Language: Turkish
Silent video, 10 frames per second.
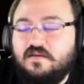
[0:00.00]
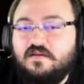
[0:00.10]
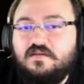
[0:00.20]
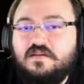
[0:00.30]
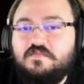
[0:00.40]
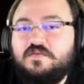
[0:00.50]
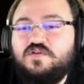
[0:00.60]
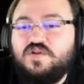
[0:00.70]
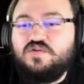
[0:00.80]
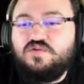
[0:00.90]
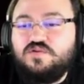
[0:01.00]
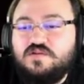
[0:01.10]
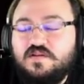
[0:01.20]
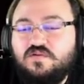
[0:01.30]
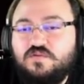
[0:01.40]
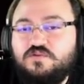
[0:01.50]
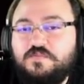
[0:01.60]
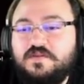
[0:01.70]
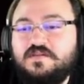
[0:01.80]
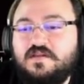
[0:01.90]
21. yüzyılda doğmuş
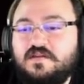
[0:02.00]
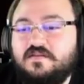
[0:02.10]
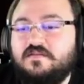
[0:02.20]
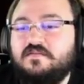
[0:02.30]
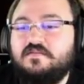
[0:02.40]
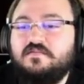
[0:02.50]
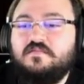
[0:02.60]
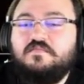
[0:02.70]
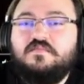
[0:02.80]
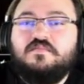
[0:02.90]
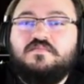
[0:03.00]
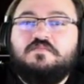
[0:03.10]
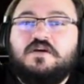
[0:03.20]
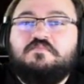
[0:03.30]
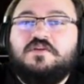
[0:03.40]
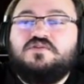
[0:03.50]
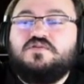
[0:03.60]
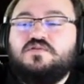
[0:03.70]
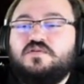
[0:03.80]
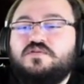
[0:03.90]
bir insanın bilmem
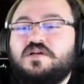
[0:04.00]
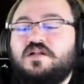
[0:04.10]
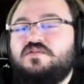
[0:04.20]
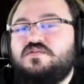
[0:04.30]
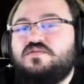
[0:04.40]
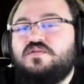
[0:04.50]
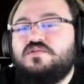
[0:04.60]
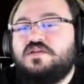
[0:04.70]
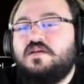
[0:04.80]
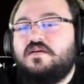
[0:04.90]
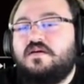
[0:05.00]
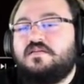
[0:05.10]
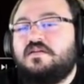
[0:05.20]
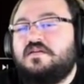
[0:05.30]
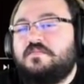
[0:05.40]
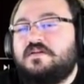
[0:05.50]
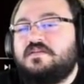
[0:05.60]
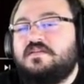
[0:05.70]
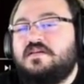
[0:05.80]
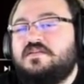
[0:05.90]
500 yıl önce 600 yıl önce atalarım
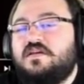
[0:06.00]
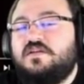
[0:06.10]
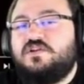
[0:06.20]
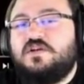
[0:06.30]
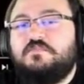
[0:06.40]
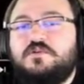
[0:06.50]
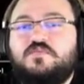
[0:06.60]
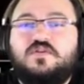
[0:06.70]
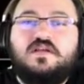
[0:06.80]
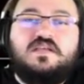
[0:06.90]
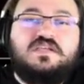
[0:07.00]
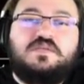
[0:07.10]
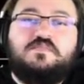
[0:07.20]
arasında yaşanmış bir olayla hiçbir